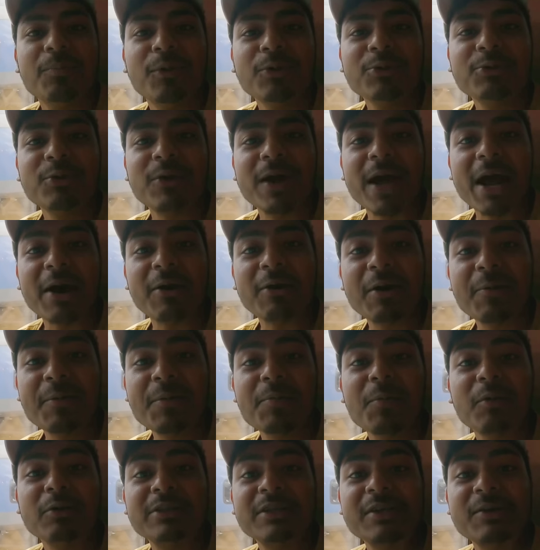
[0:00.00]
বন্ধুরা এখন
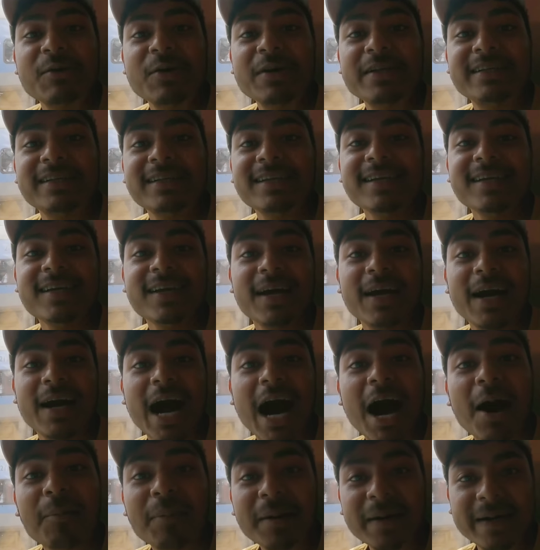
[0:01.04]
আমি বসে রয়েছি
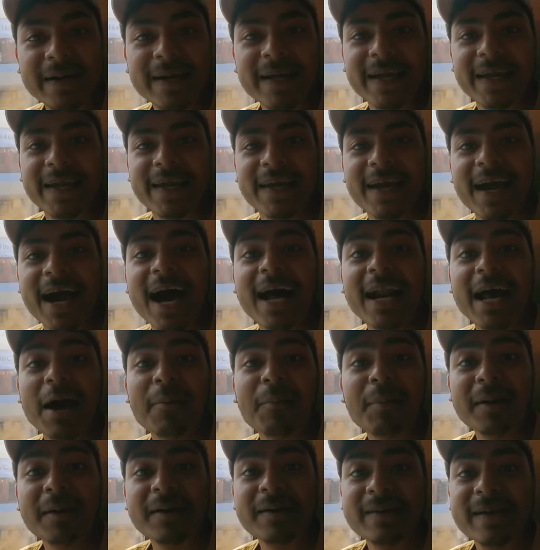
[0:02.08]
আপার ডেকে আর
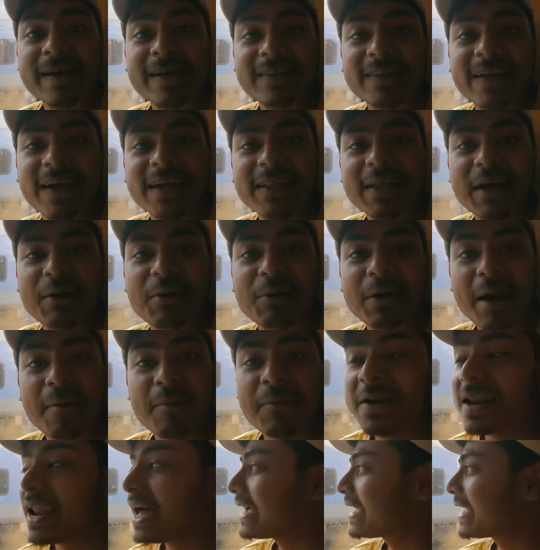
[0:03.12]
আপার ডেক থেকে দেখো
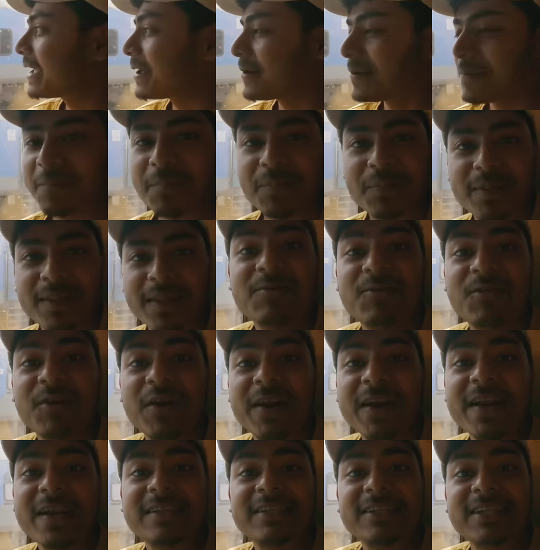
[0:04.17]
কেমন লাগে
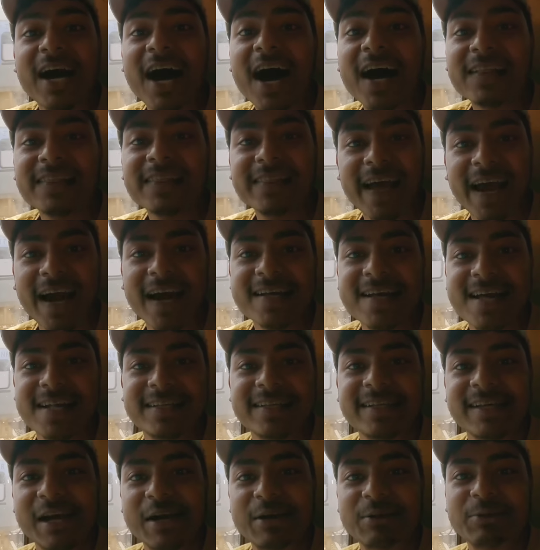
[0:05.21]
ট্রেনের ছাদ দেখা
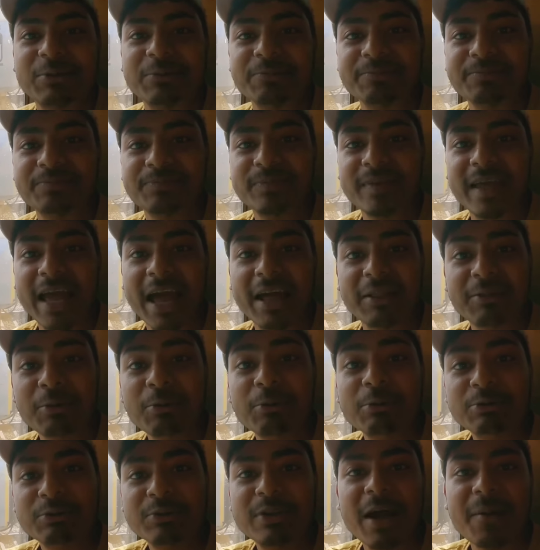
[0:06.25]
যাচ্ছে একদম এত
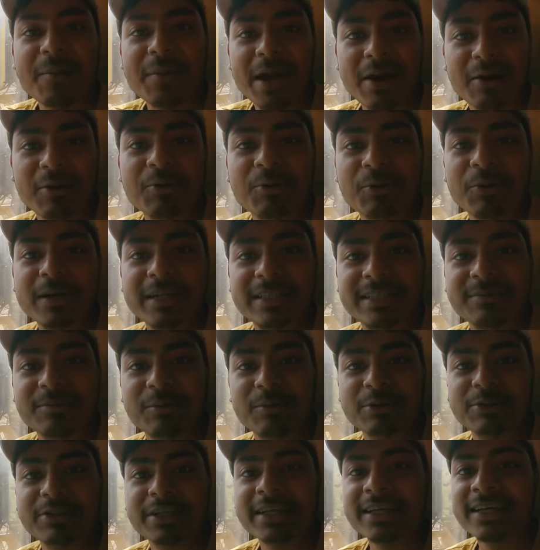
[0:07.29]
উঁচুতে আমি এখন রয়েছি
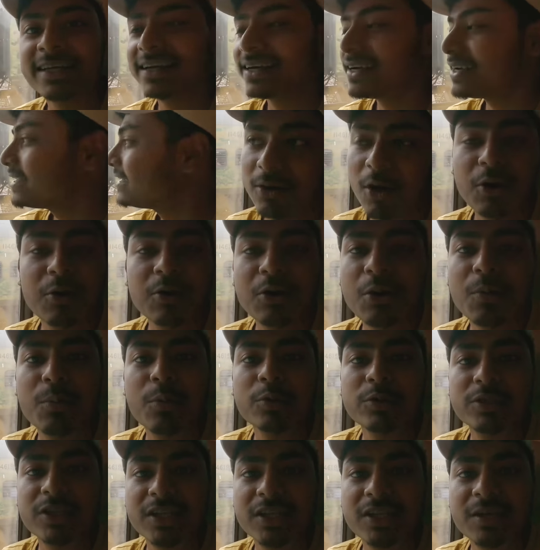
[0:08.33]
বসে লখনৌ
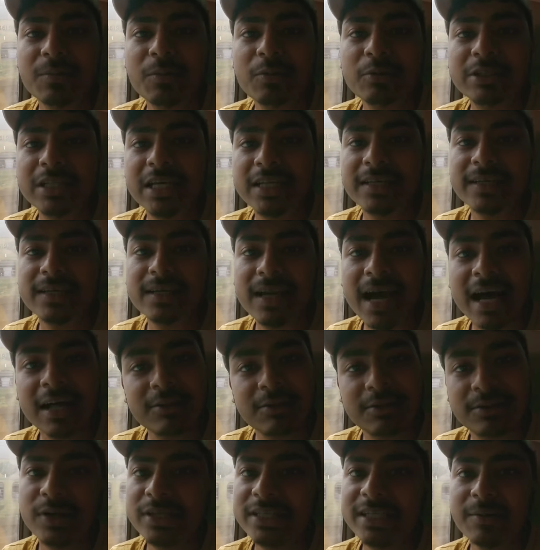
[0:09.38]
পৌঁছাতে পৌঁছাতে
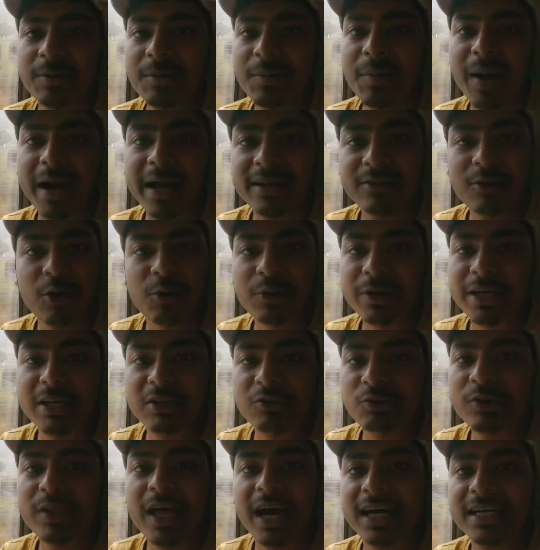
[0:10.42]
রাত হয়ে যাবে বাইরে তখন
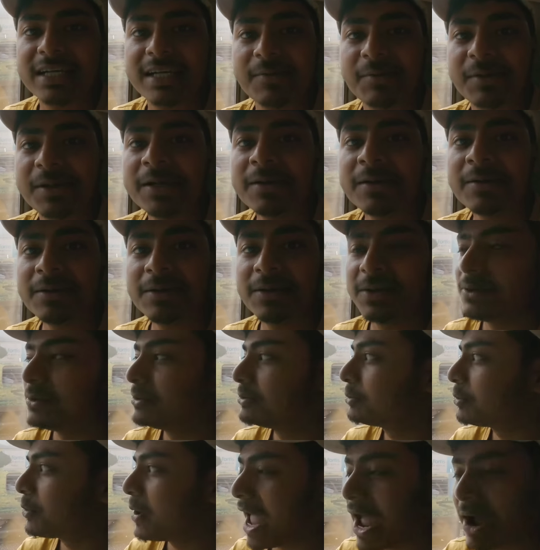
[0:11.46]
কিছুই দেখা যাবে না
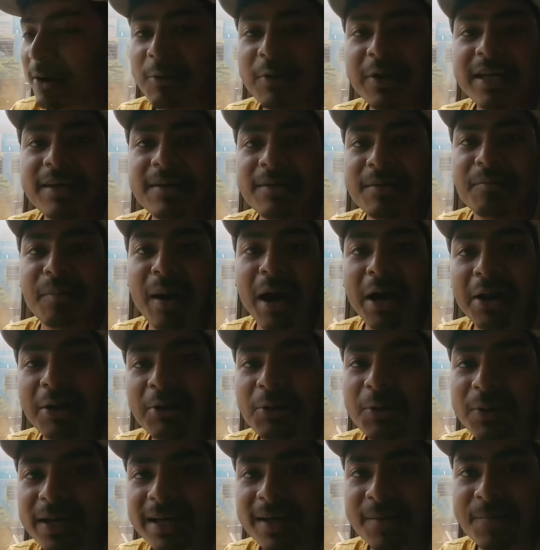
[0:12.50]
তো এখনই
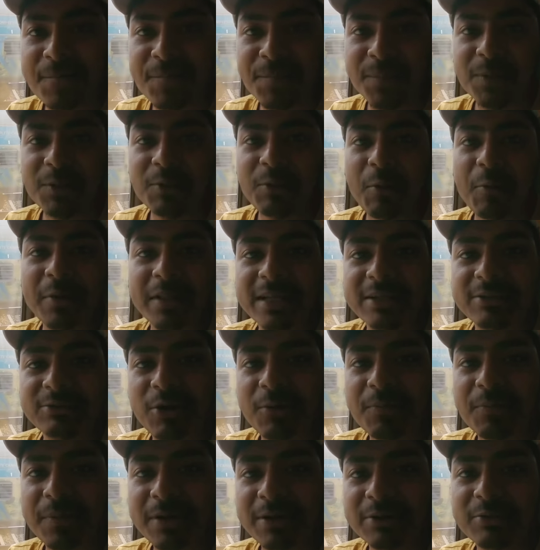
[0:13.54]
ভালো করে তোমাদের
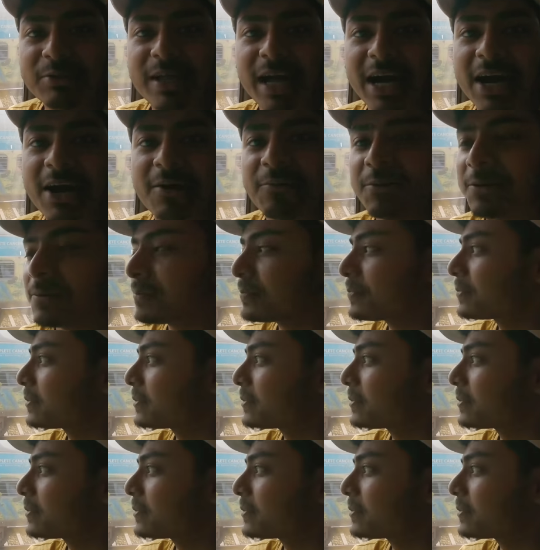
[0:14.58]
সব কিছু দেখাবো